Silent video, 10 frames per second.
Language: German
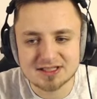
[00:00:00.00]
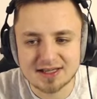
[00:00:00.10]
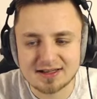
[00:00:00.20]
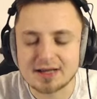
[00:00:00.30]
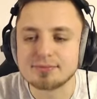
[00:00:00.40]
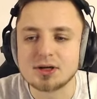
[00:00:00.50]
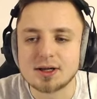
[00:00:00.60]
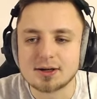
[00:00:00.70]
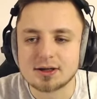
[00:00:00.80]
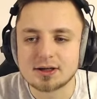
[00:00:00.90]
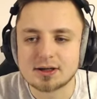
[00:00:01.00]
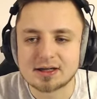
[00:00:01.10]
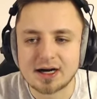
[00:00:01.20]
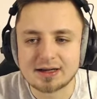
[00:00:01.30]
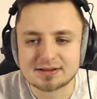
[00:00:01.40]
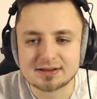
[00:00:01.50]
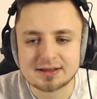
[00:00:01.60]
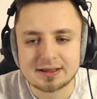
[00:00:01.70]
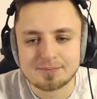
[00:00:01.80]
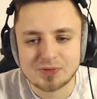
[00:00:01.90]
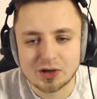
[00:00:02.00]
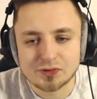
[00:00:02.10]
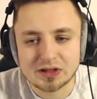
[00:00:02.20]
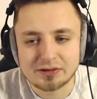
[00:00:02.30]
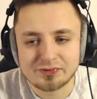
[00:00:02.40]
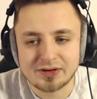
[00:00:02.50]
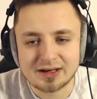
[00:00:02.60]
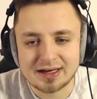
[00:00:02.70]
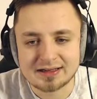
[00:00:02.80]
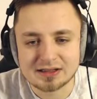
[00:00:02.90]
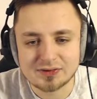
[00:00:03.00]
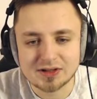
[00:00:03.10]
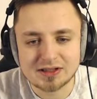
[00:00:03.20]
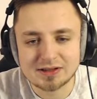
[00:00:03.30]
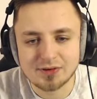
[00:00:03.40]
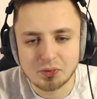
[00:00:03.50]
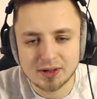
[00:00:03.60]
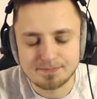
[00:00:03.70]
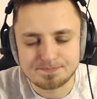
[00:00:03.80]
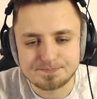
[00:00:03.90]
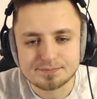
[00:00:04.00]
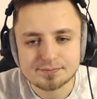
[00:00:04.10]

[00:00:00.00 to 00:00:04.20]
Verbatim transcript: ZM-Karte, äh, auf jeden Fall ein definitiver Win.